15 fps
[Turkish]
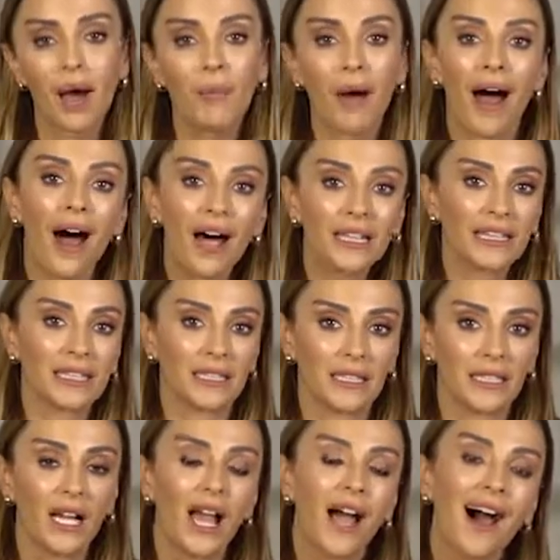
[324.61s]
Ama
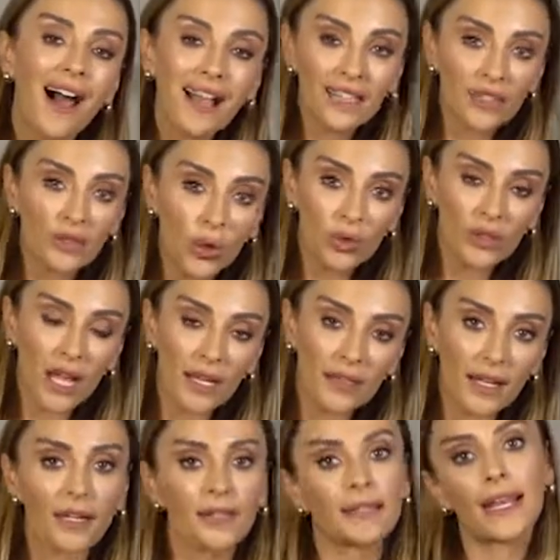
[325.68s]
allığı hangi
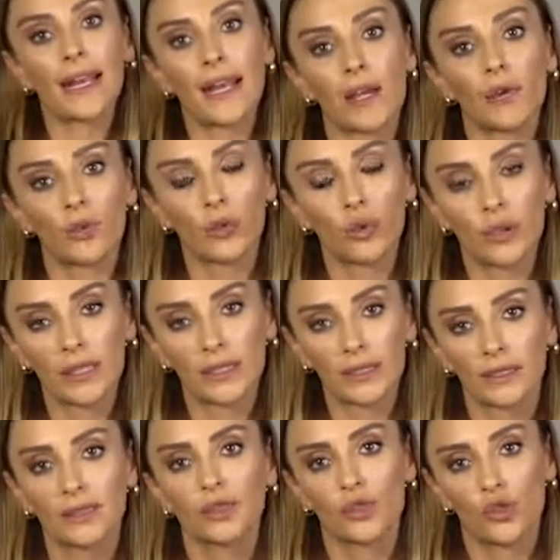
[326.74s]
tonlarda nereye
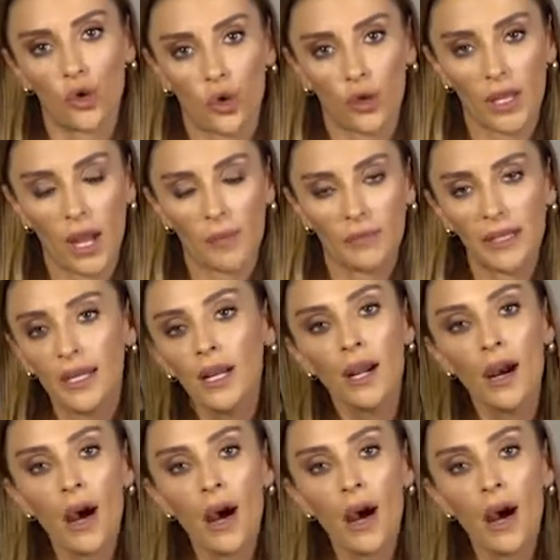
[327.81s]
uyguladığın çok önemli.